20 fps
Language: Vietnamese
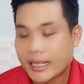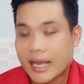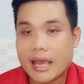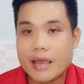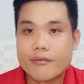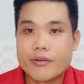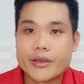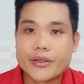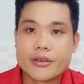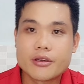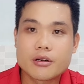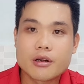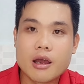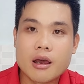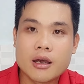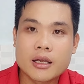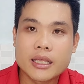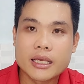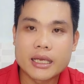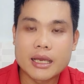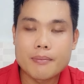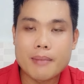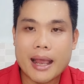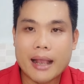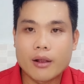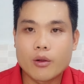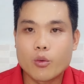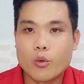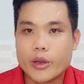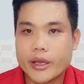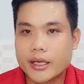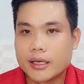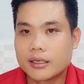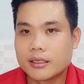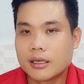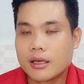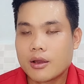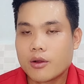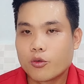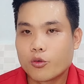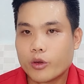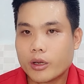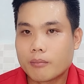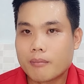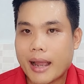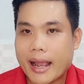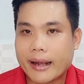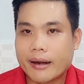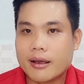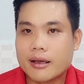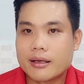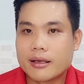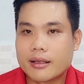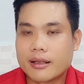thay vì trước đó thì cái bản nguyên nguyên bản á,